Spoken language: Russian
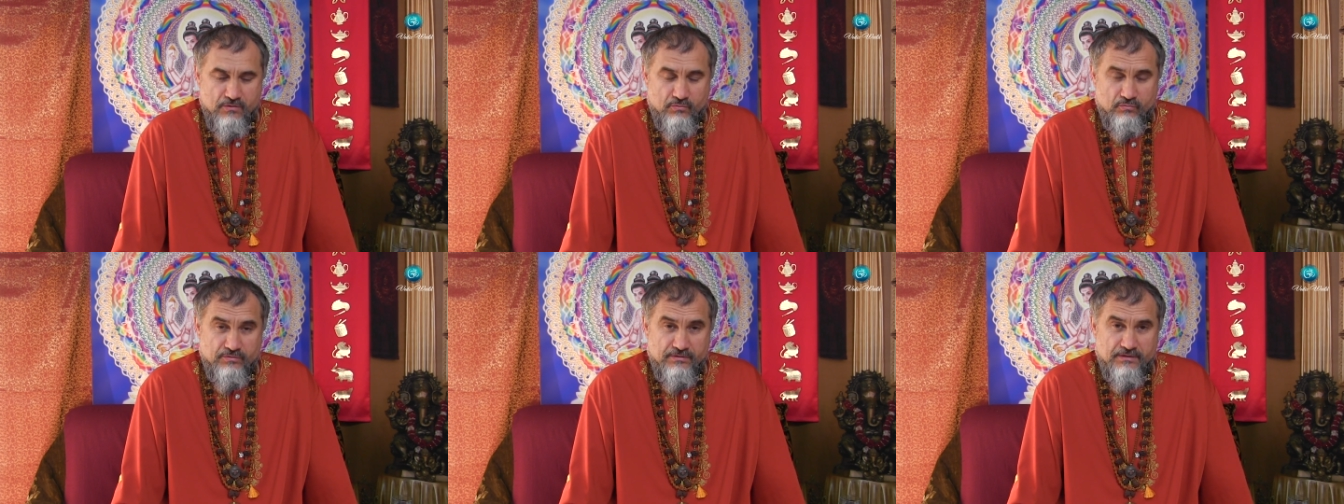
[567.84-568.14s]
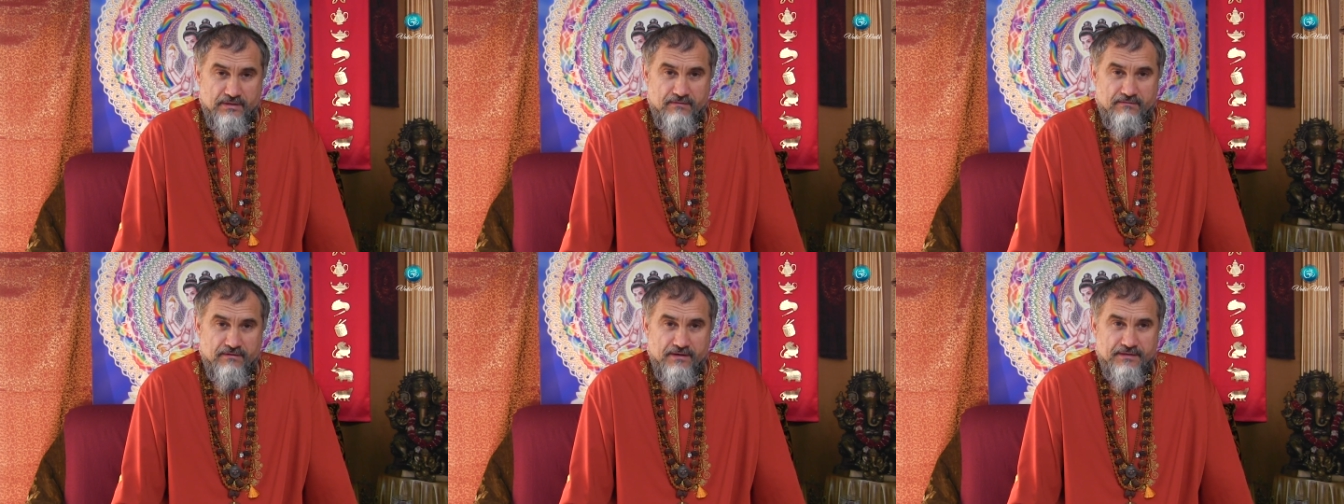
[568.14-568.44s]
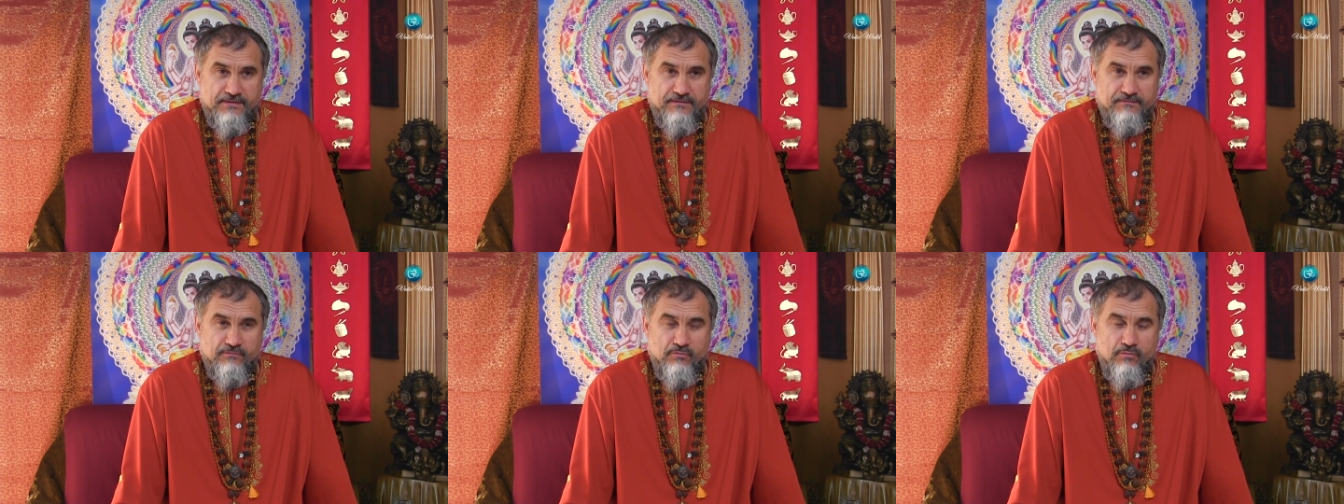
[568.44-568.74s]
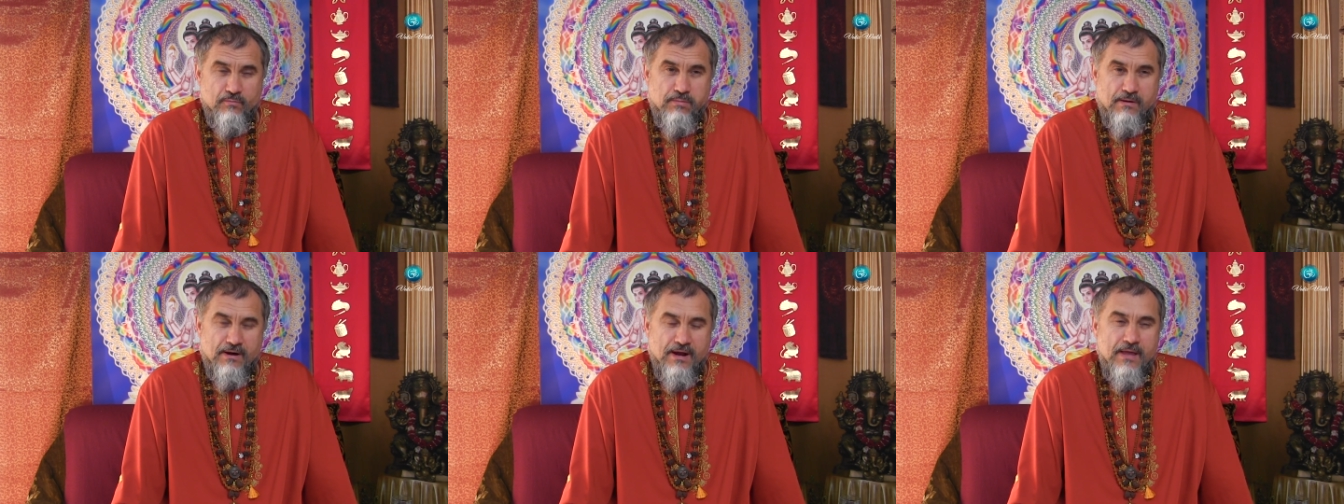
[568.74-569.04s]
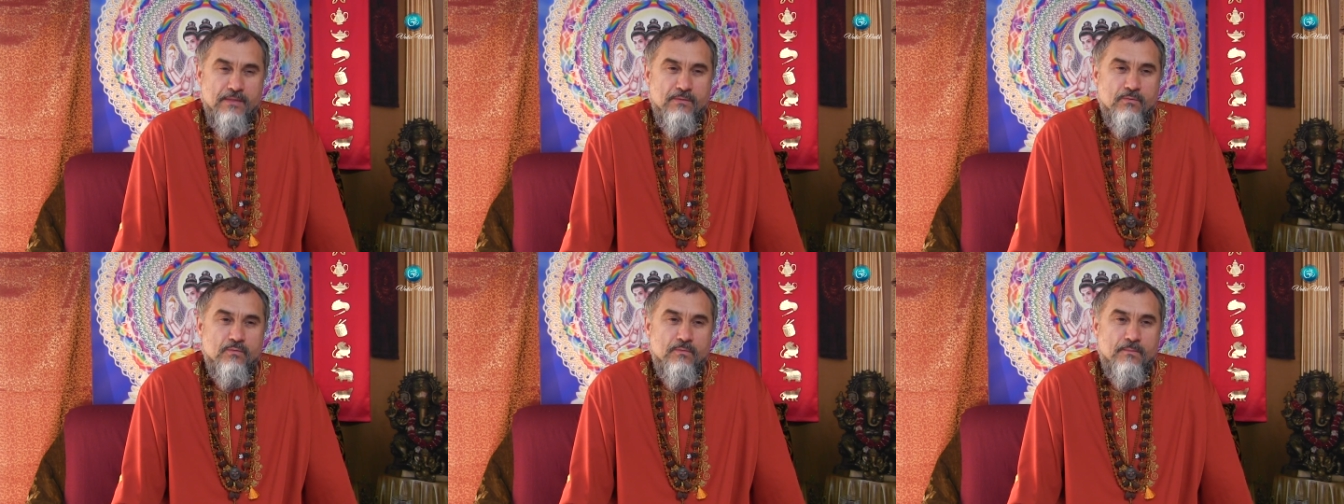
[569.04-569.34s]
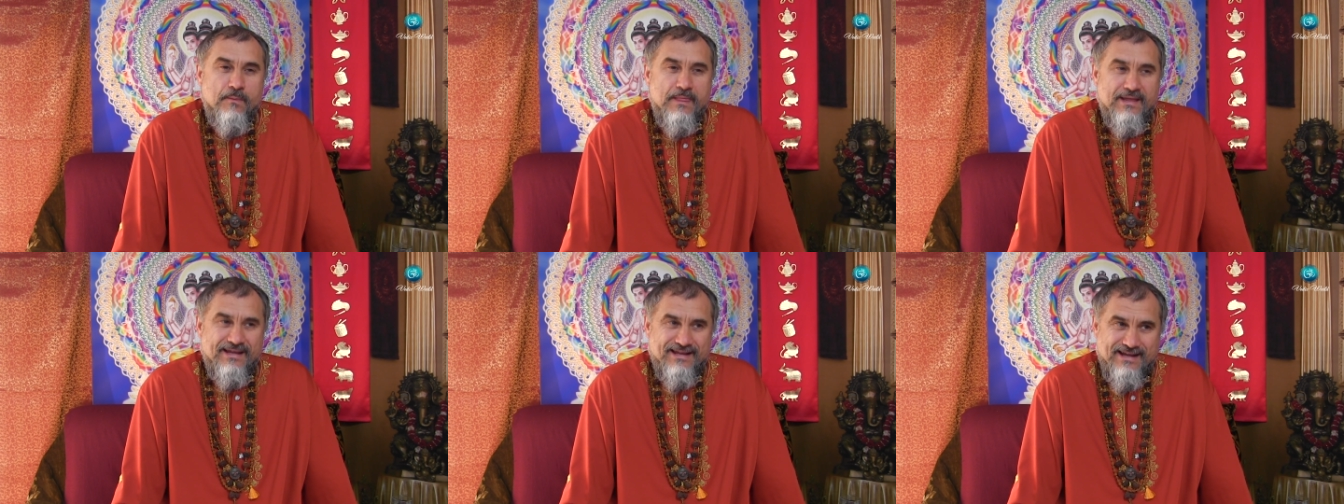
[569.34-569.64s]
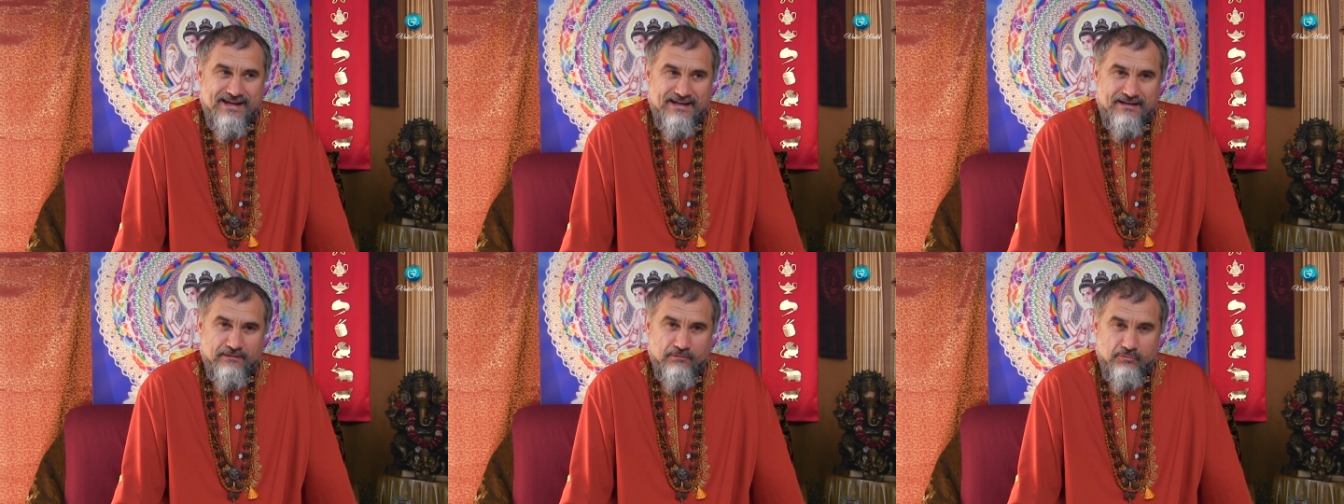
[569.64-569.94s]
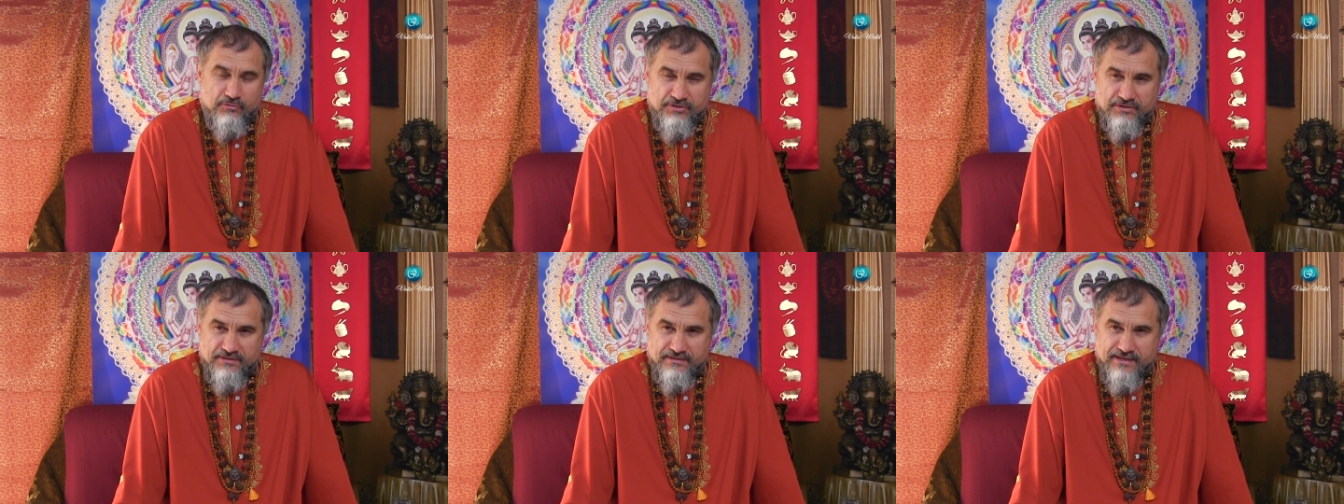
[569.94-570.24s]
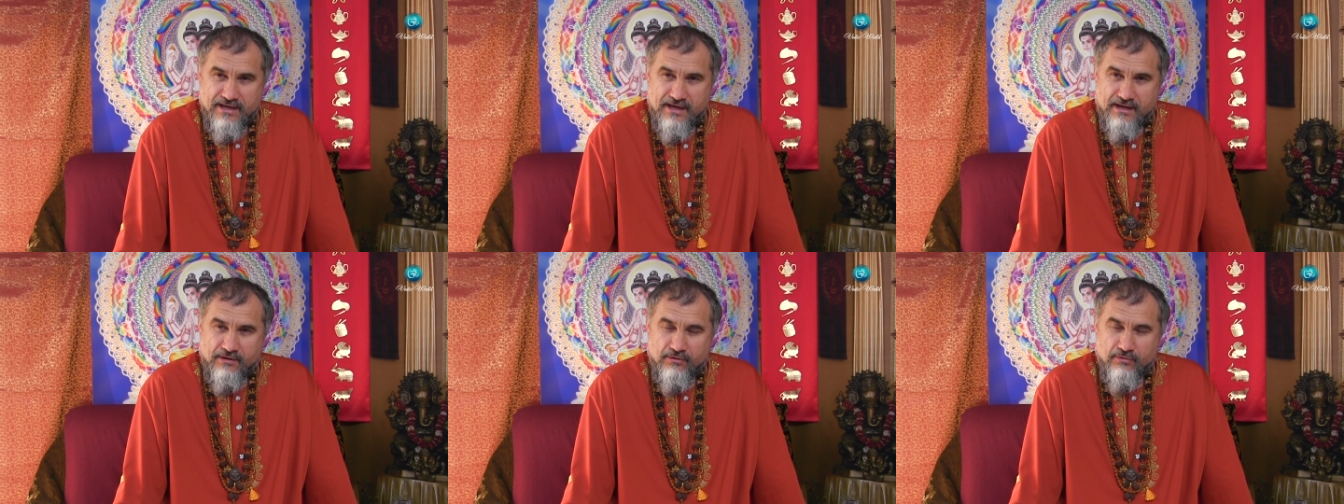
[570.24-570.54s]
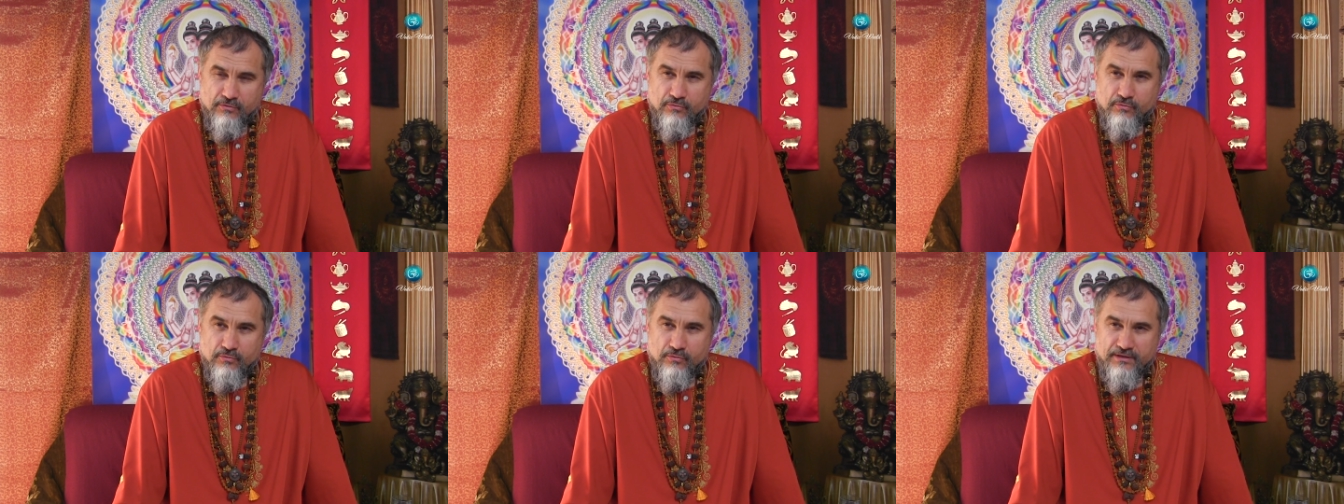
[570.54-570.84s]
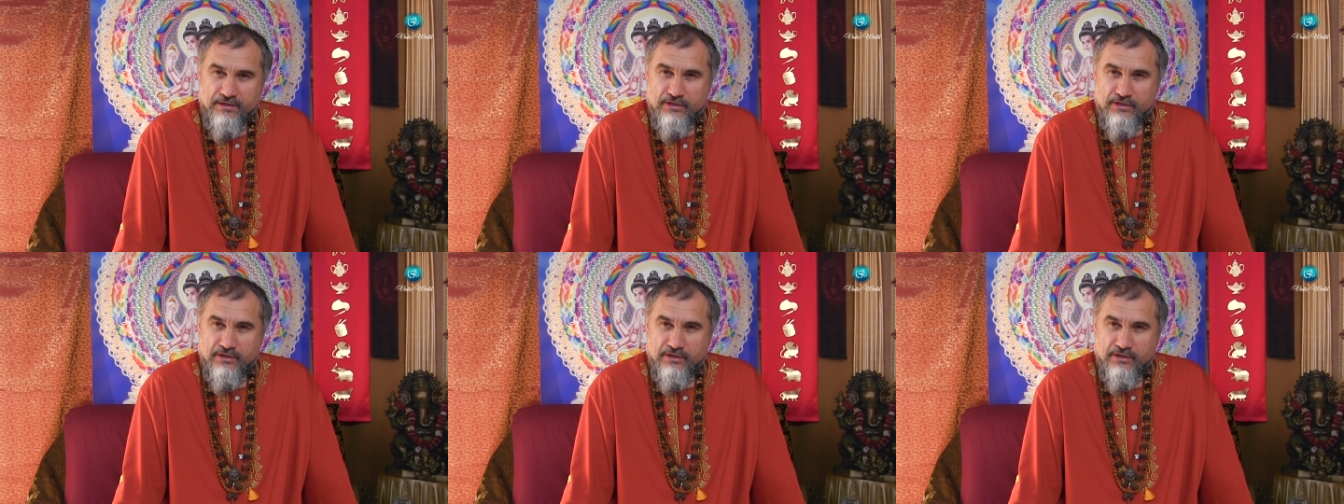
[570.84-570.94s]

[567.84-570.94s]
Узнавать свою прану – как лучезарную